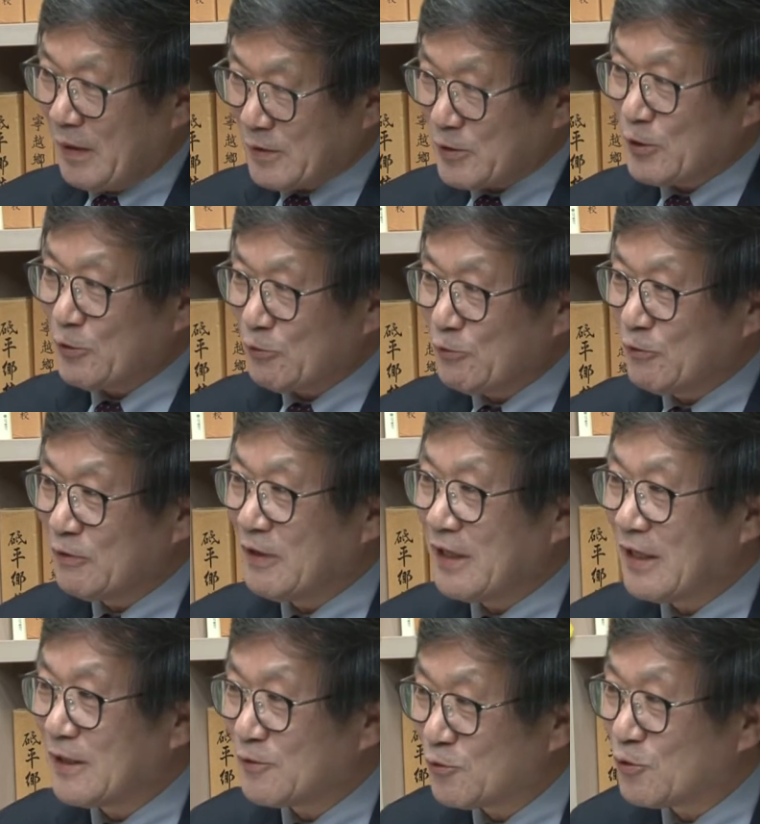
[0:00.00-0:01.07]
아,
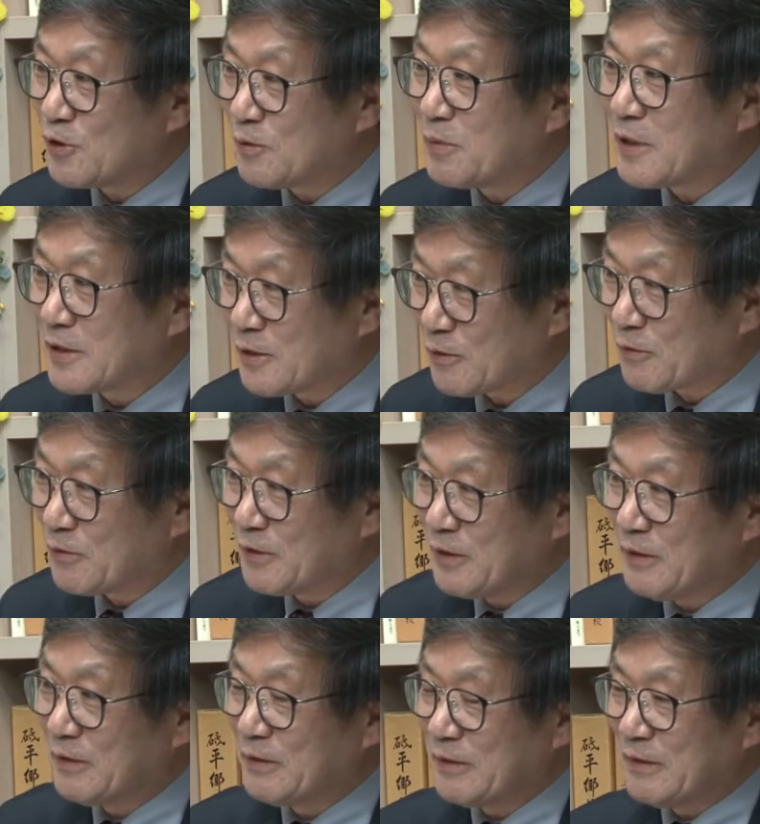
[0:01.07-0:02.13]
성균관을 네.
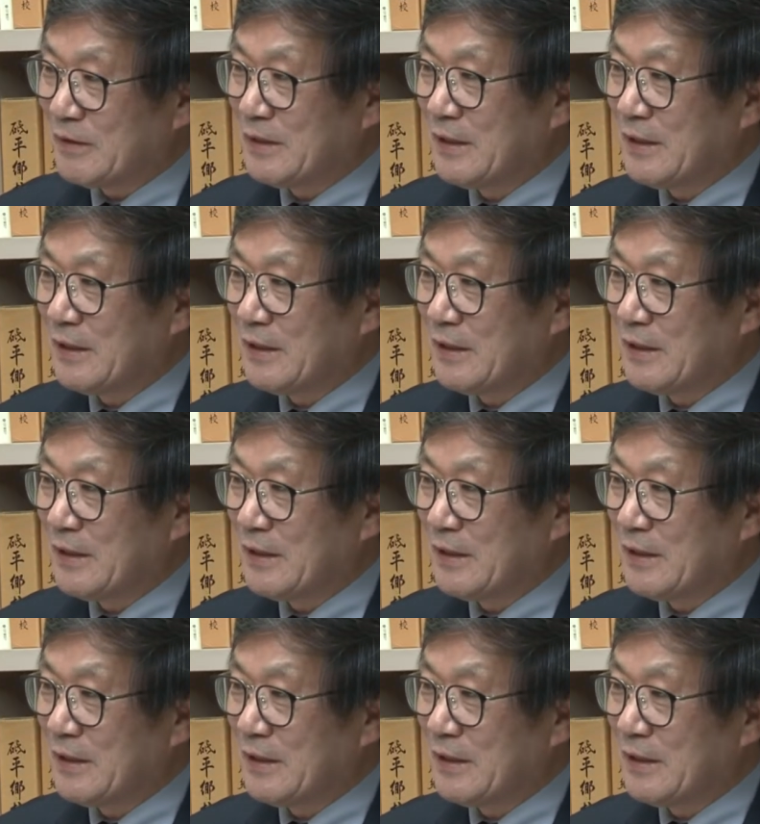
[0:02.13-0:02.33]
출입하셨군요. 네, 네.